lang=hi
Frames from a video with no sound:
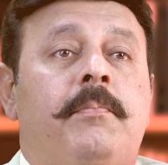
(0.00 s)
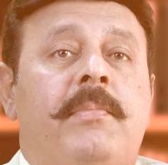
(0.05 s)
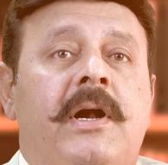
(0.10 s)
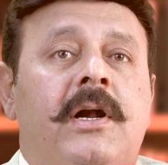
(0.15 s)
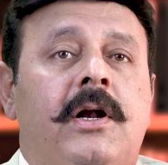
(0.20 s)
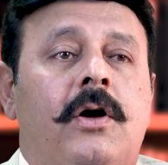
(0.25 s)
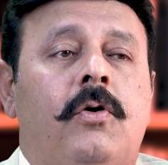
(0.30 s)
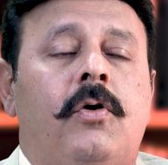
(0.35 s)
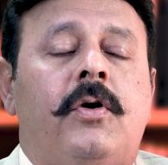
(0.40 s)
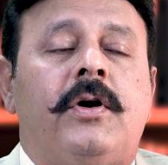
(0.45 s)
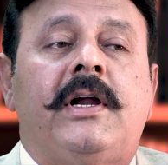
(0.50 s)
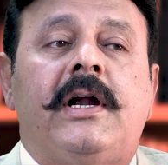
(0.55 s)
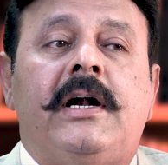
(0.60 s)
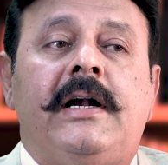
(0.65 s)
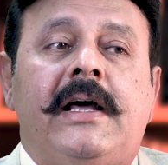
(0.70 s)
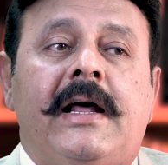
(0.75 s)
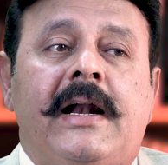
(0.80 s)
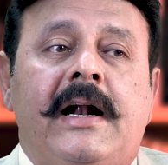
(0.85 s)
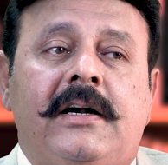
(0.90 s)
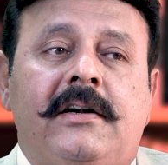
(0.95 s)
है पेंटागॉन के
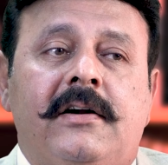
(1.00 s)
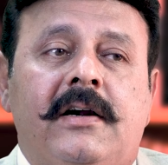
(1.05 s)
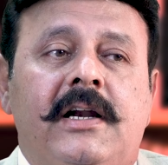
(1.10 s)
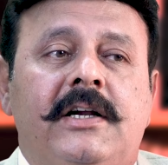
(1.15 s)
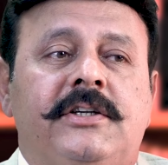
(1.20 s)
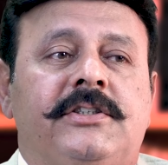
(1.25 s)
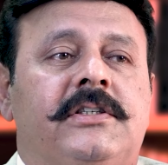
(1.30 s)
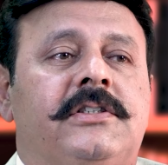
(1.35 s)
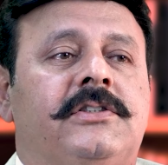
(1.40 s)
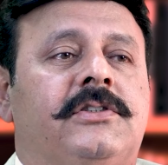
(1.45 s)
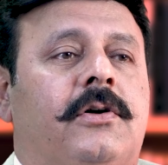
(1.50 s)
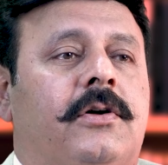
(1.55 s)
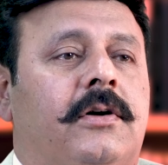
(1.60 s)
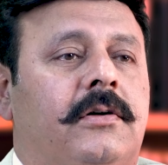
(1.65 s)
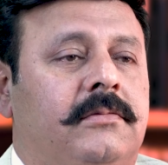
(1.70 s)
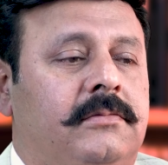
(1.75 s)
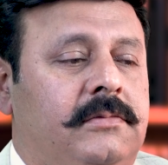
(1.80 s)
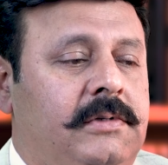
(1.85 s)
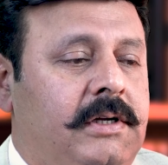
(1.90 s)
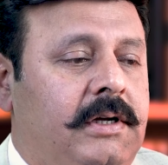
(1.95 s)
डायरेक्ट रिलेशन
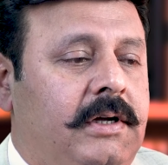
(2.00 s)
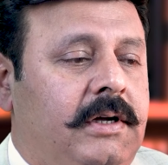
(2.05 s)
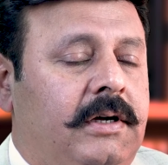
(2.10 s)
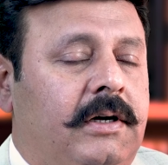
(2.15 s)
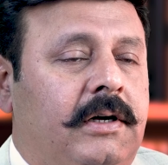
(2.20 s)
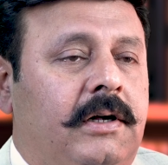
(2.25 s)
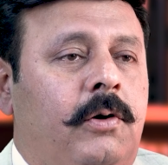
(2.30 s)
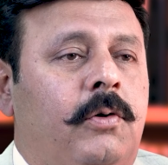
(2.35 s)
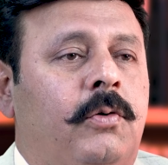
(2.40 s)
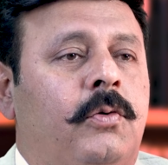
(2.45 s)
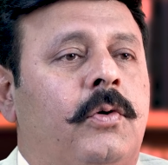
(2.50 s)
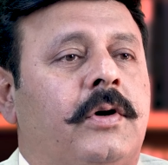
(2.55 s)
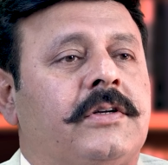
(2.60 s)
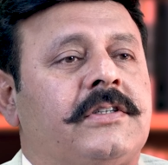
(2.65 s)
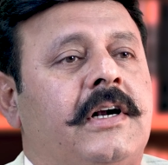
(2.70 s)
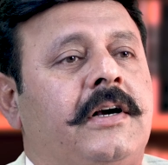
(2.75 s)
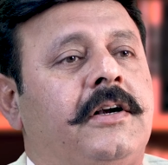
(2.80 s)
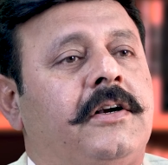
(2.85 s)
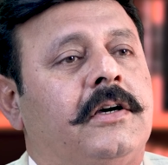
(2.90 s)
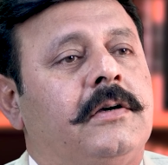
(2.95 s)
और लोगों के
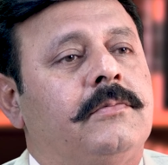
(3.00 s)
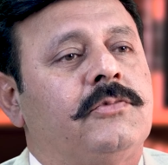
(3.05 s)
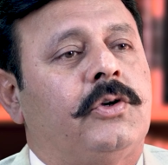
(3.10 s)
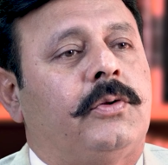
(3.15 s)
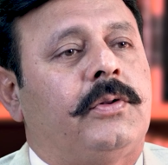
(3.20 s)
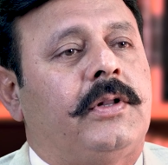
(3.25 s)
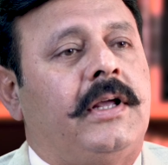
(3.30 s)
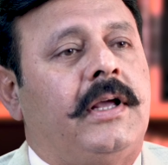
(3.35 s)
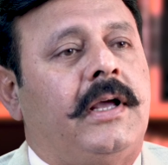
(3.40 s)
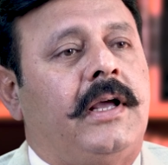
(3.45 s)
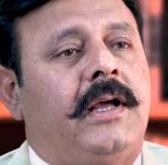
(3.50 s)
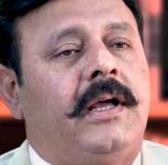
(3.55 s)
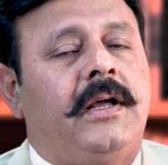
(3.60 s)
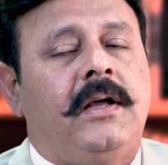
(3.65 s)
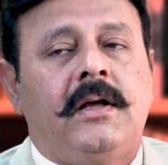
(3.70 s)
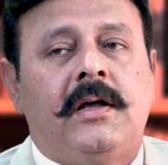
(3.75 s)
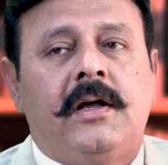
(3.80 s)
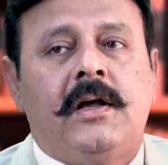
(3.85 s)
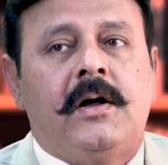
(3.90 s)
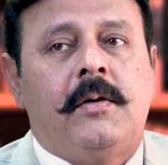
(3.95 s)
साथ टर्म्स होते हैं
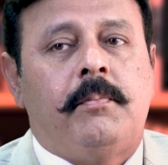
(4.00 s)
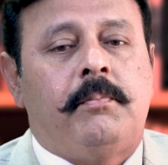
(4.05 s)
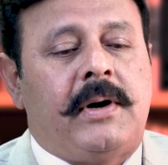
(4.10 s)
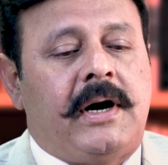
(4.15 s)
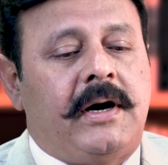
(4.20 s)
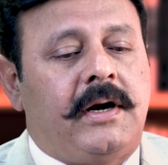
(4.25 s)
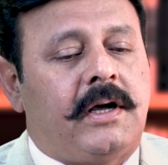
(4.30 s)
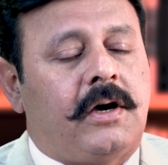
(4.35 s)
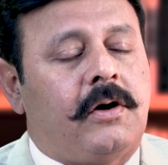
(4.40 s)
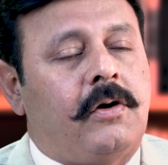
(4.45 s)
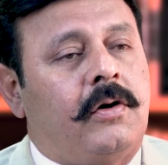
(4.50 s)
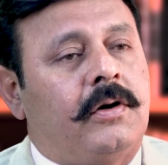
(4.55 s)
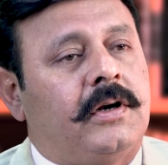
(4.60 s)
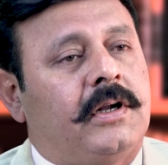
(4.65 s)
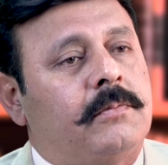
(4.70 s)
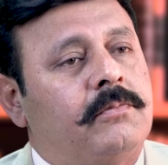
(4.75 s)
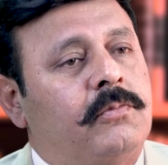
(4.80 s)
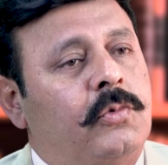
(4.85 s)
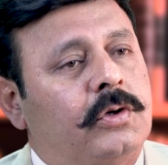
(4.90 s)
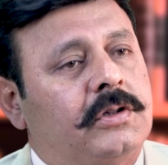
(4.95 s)
पेंटागॉन
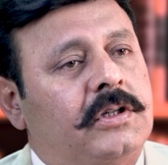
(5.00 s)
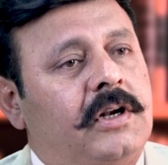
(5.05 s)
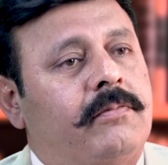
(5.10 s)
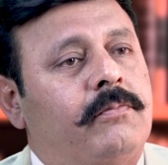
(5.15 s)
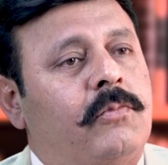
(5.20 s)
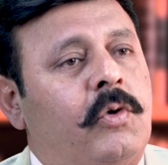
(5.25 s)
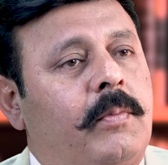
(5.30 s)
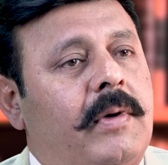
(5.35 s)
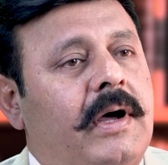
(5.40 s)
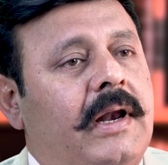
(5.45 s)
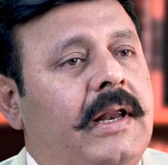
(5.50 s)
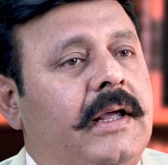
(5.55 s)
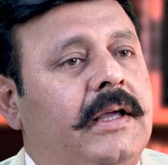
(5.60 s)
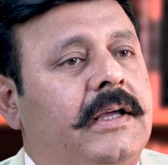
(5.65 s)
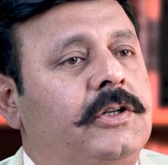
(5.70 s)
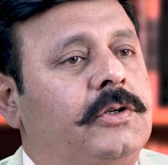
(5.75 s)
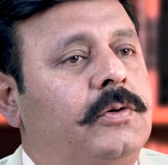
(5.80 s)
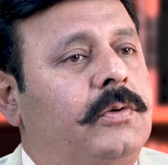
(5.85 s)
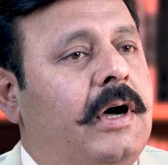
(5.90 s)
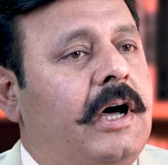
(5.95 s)
का मुख्तलिफ ममालिक
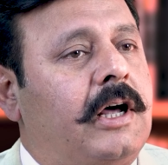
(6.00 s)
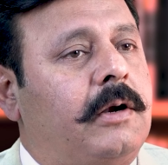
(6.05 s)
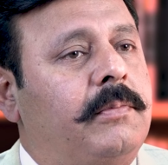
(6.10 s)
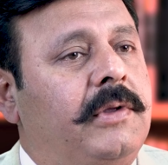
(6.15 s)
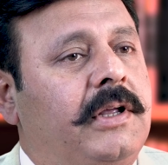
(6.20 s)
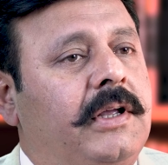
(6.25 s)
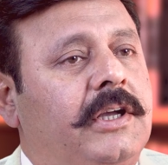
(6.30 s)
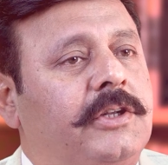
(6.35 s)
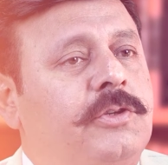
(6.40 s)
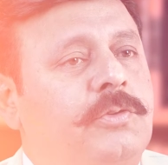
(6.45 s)
की जो आर्मी